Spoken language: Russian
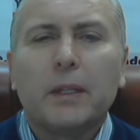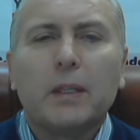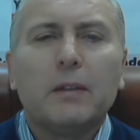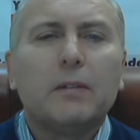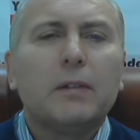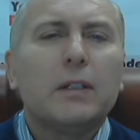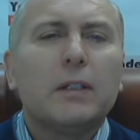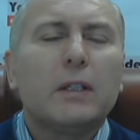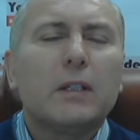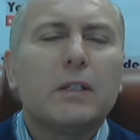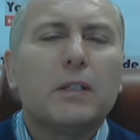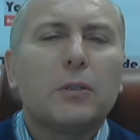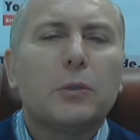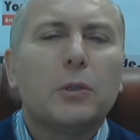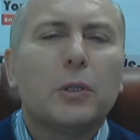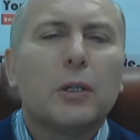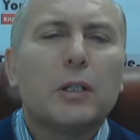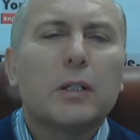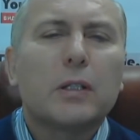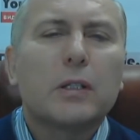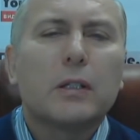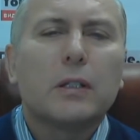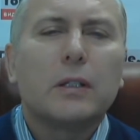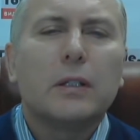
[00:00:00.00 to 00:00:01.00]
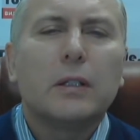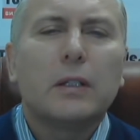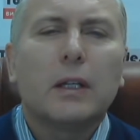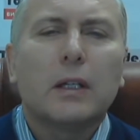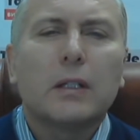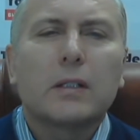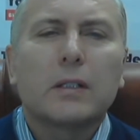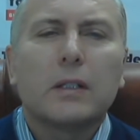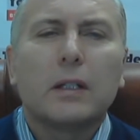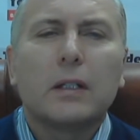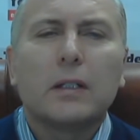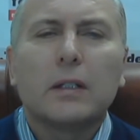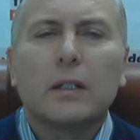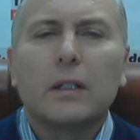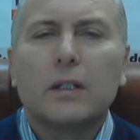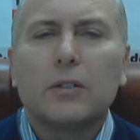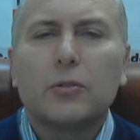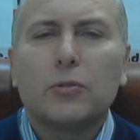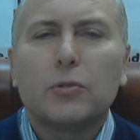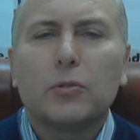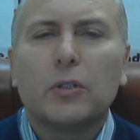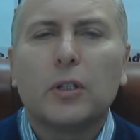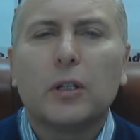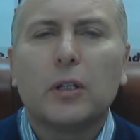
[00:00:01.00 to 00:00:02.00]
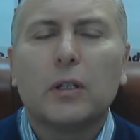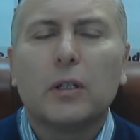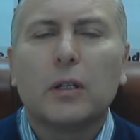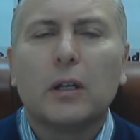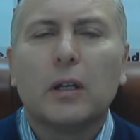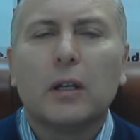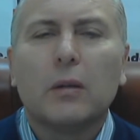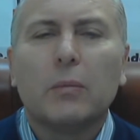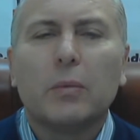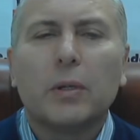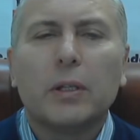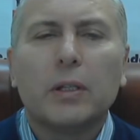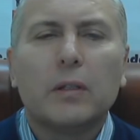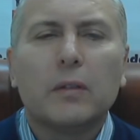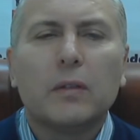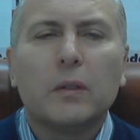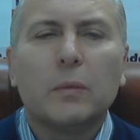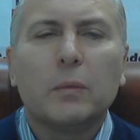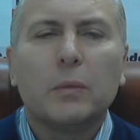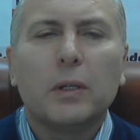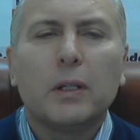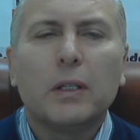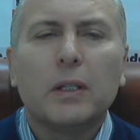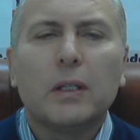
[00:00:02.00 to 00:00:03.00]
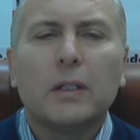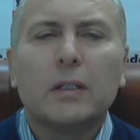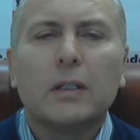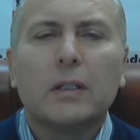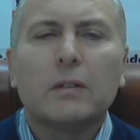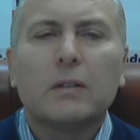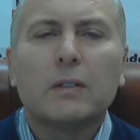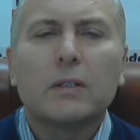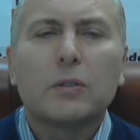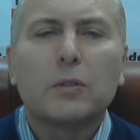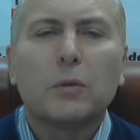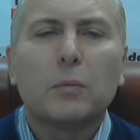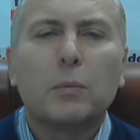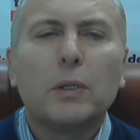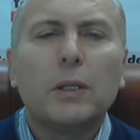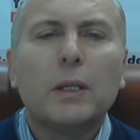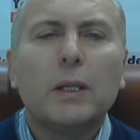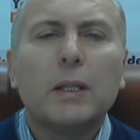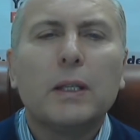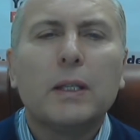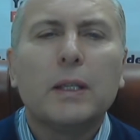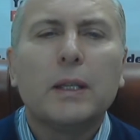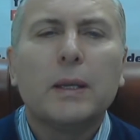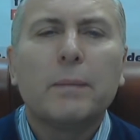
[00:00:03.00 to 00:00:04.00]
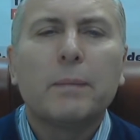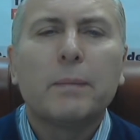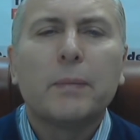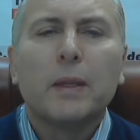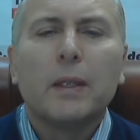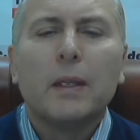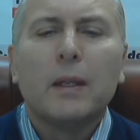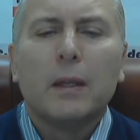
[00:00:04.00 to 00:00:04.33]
И в этой ситуации я, кстати, хочу обратить внимание на выступление